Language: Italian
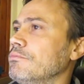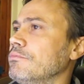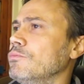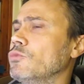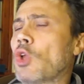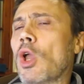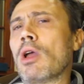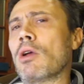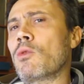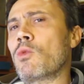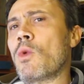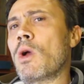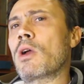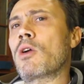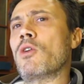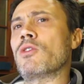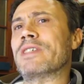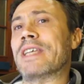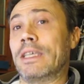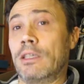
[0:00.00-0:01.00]
Cioè,
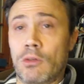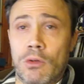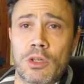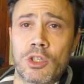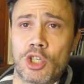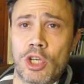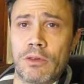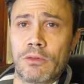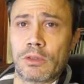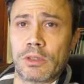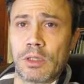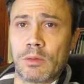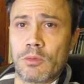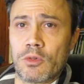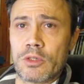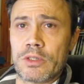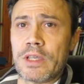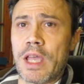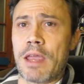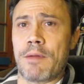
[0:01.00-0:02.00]
qualcosa io ricevo dal
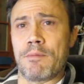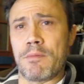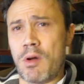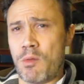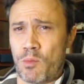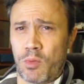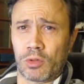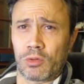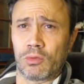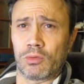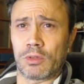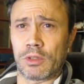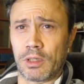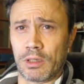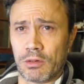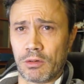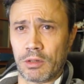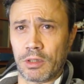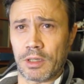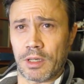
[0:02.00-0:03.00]
bonsai, ma un po' tutti
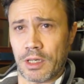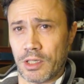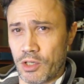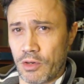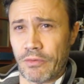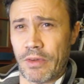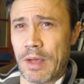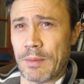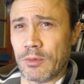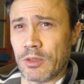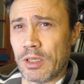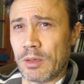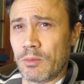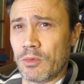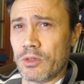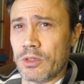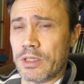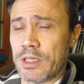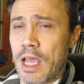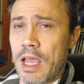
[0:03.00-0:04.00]
noi riceviamo dal
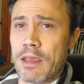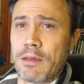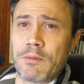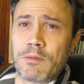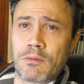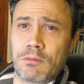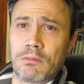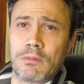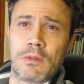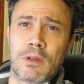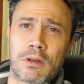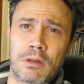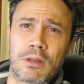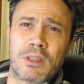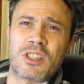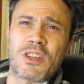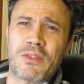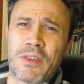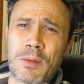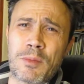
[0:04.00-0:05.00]
bonsai. Lo
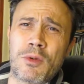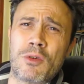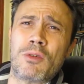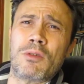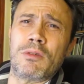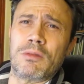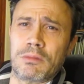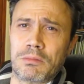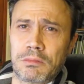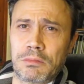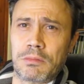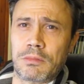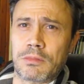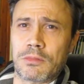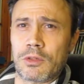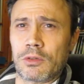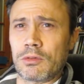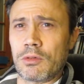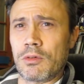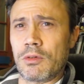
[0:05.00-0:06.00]
riceviamo
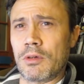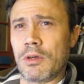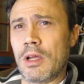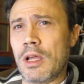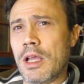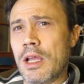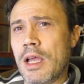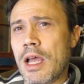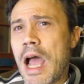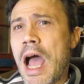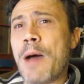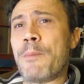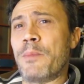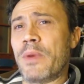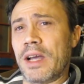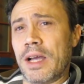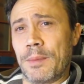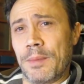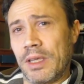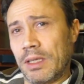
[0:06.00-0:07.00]
sotto a
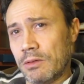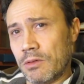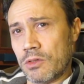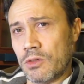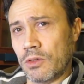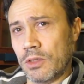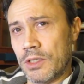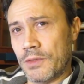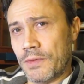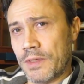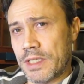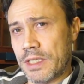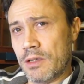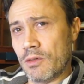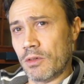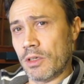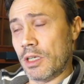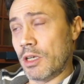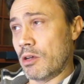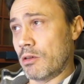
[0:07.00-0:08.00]
pagamento,
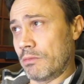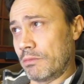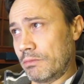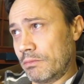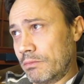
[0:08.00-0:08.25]
soddisfazione, no?